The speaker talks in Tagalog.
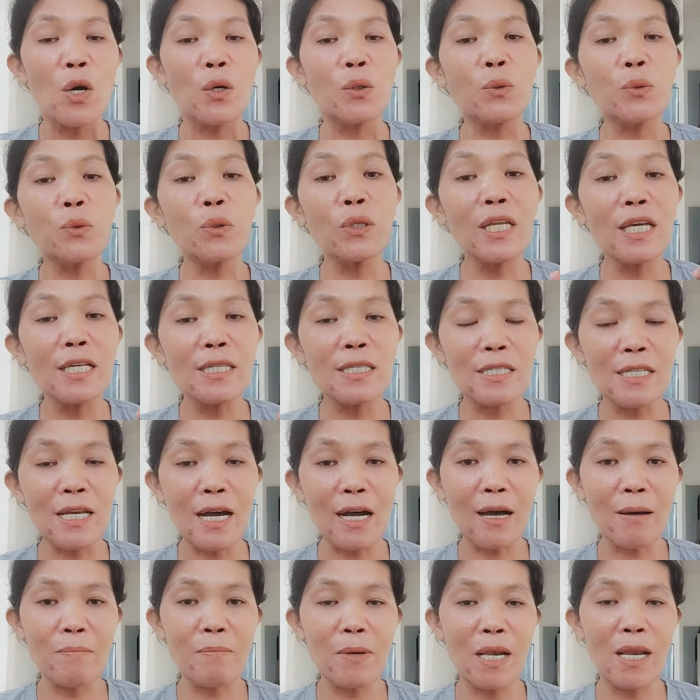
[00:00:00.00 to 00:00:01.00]
Ngunit sa
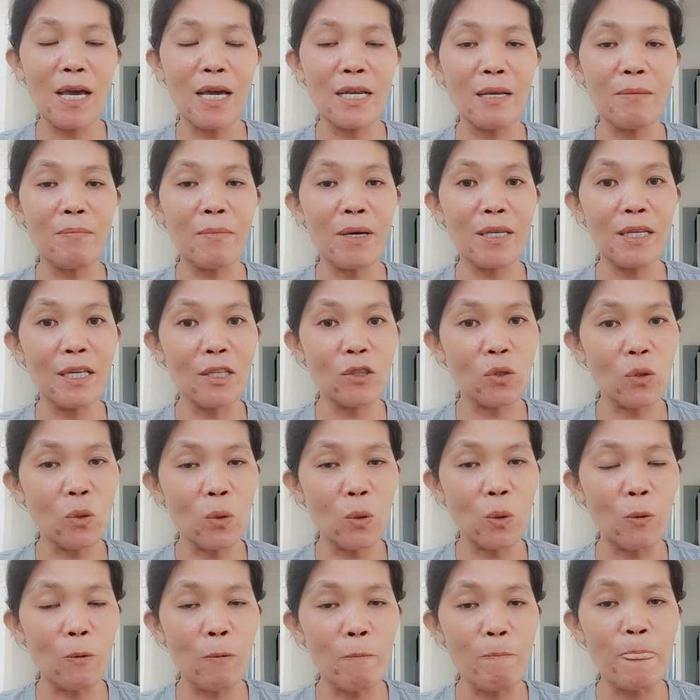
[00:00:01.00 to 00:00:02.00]
kabila naman
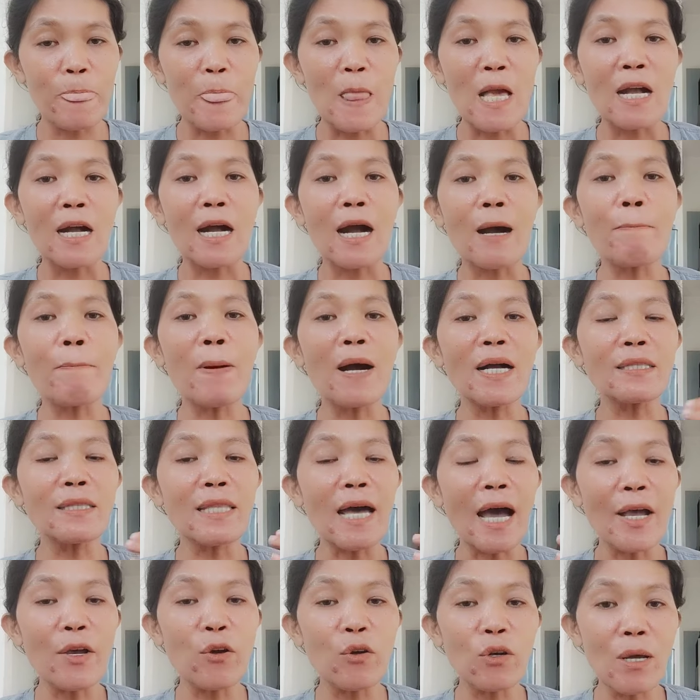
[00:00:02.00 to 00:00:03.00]
nito, kapag
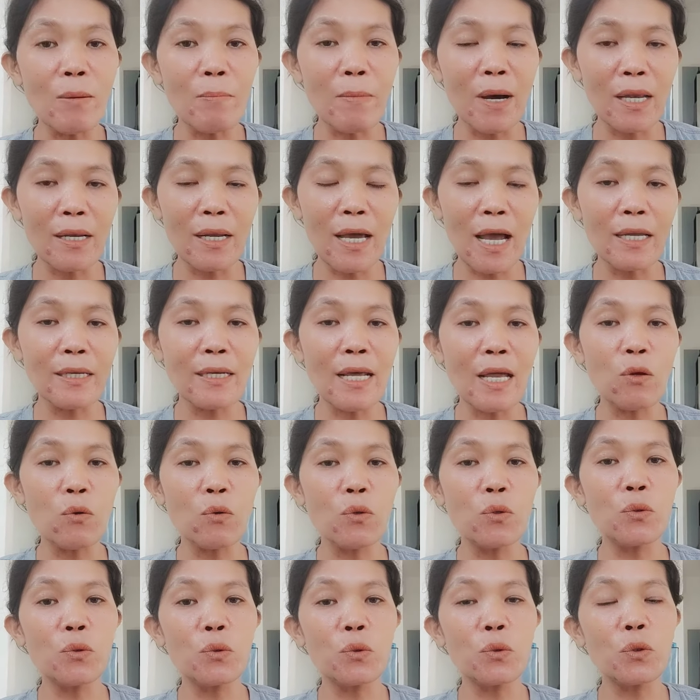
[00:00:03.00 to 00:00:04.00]
tayo naman ay
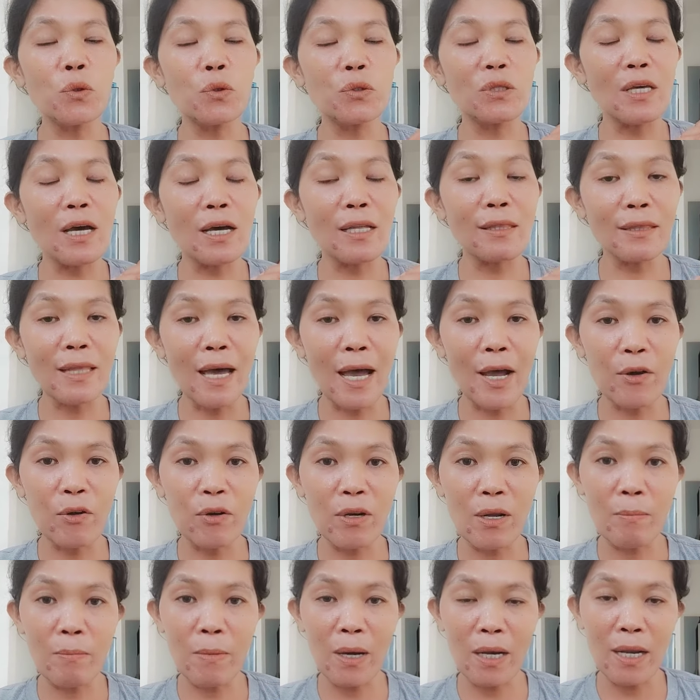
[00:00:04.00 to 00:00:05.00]
nalulungkot at tayo
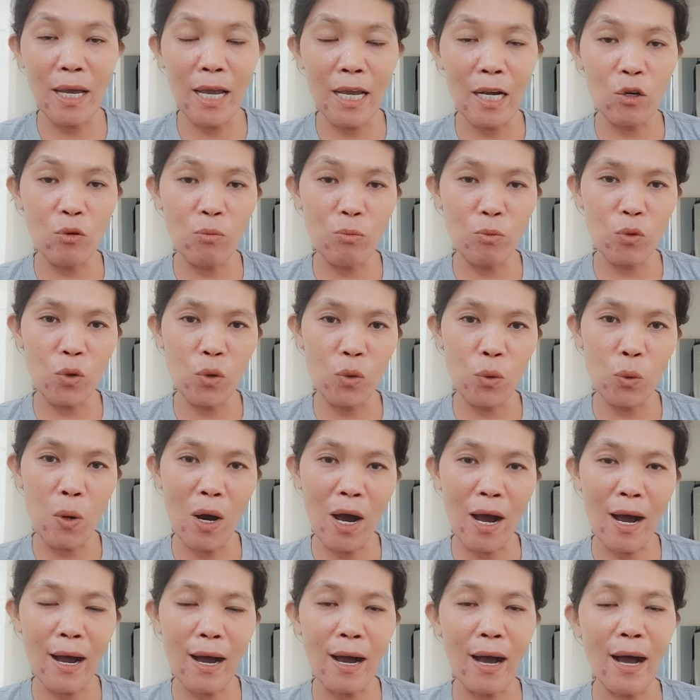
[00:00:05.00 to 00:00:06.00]
naman ay
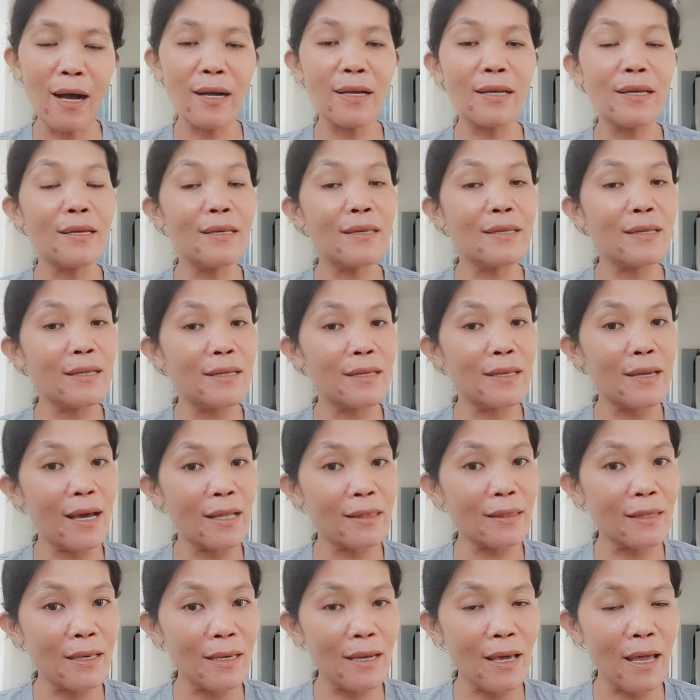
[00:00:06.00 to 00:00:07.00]
lumuluha ang hindi
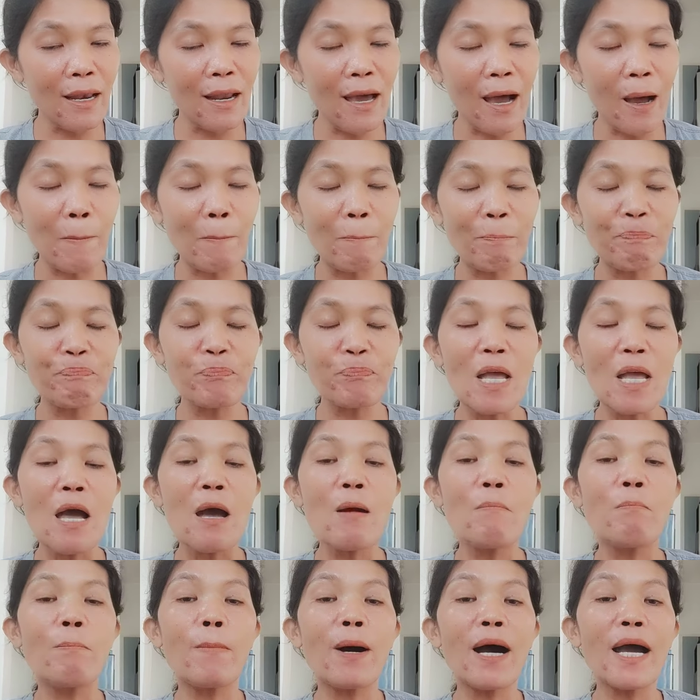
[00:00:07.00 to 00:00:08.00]
natin alam,
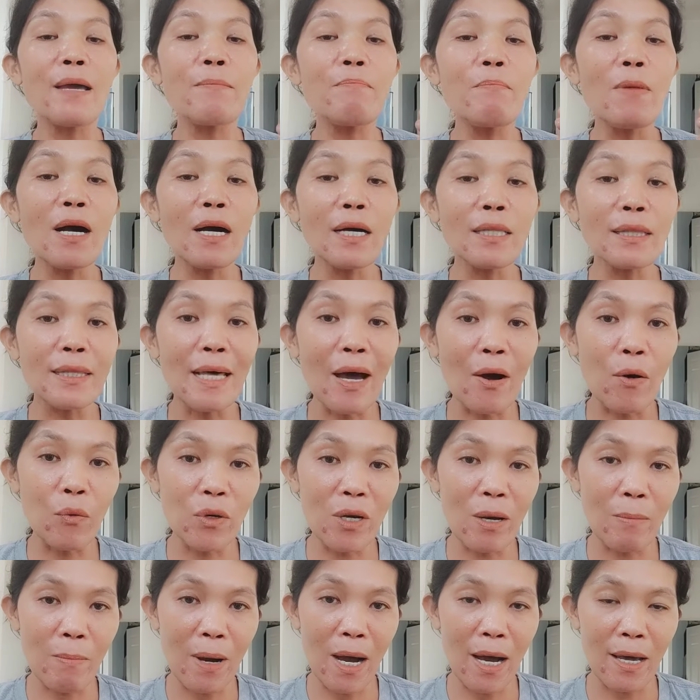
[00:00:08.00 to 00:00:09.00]
may mga tao
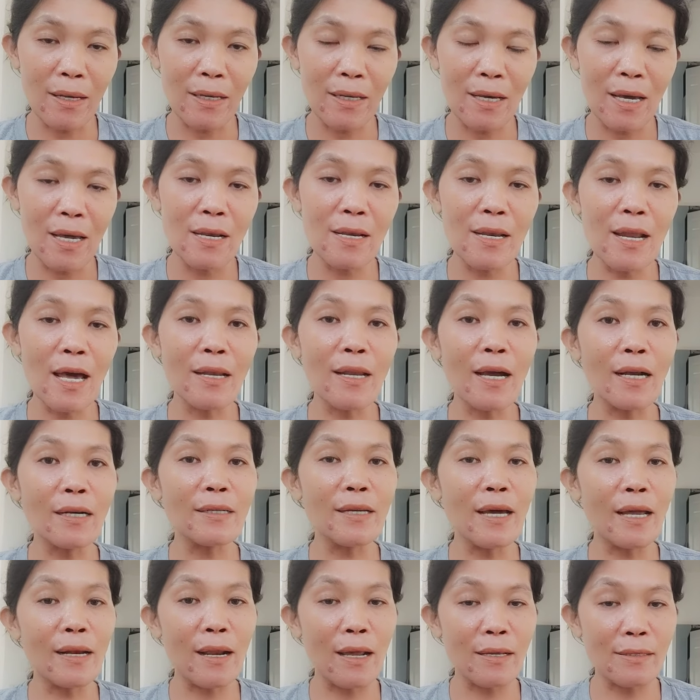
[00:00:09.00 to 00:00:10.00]
naman na
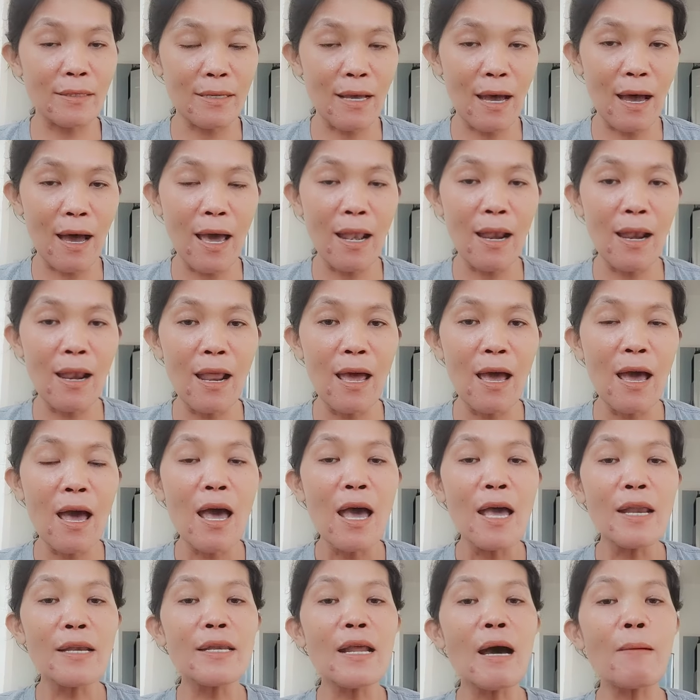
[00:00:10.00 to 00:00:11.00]
nagdarasal
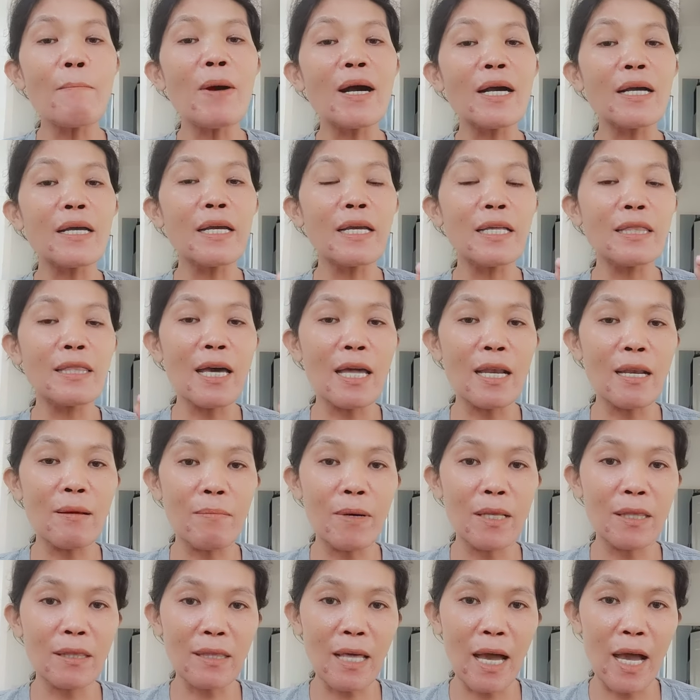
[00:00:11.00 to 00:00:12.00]
na makita
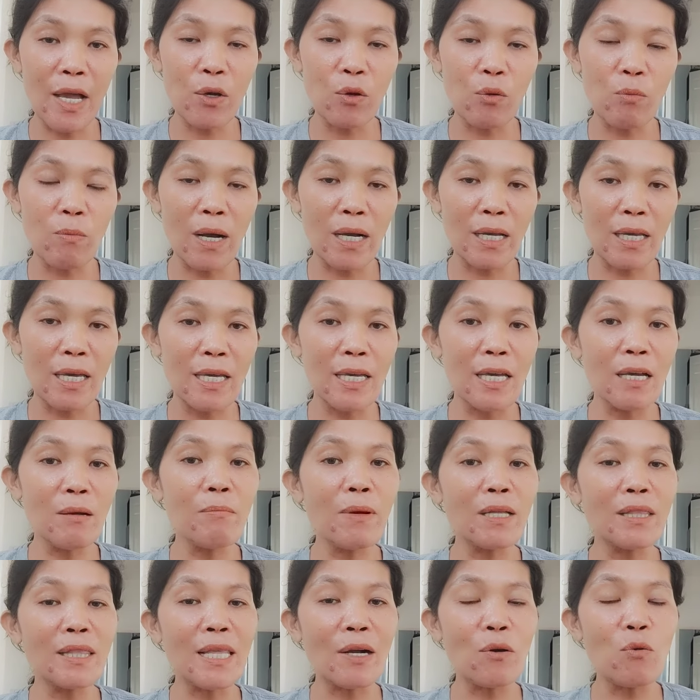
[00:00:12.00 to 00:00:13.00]
naman tayong magiging
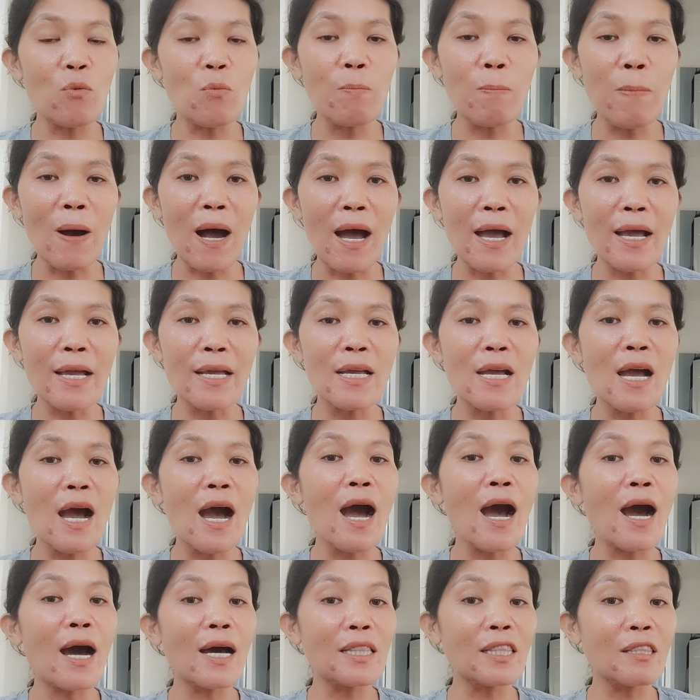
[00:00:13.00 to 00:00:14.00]
matagumpay
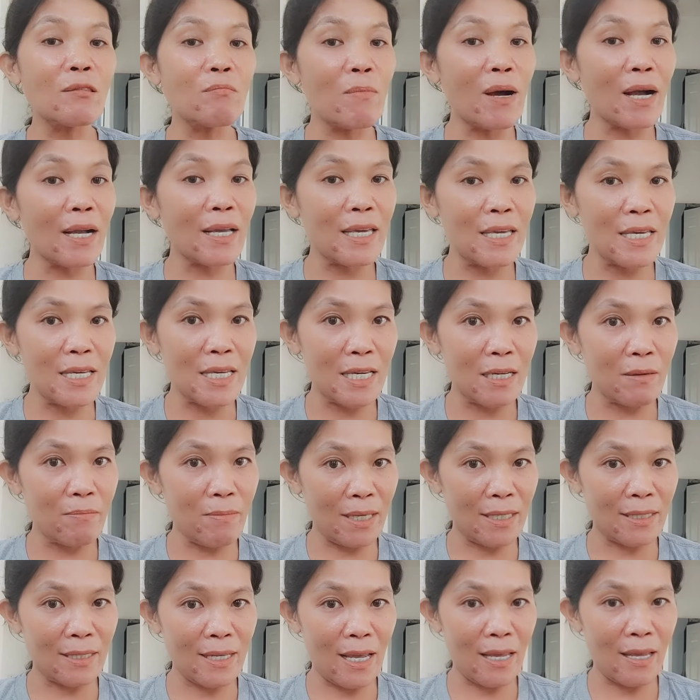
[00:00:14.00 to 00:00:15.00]
at magiging
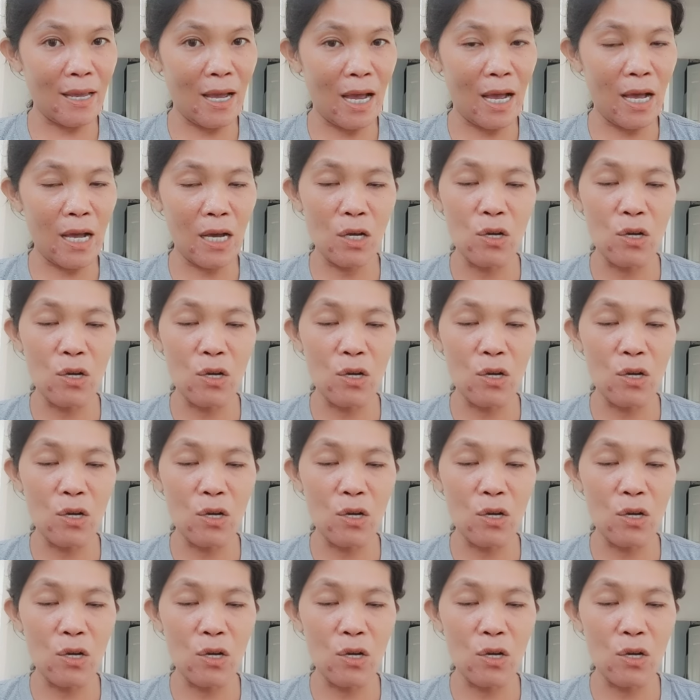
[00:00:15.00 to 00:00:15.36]
masaya.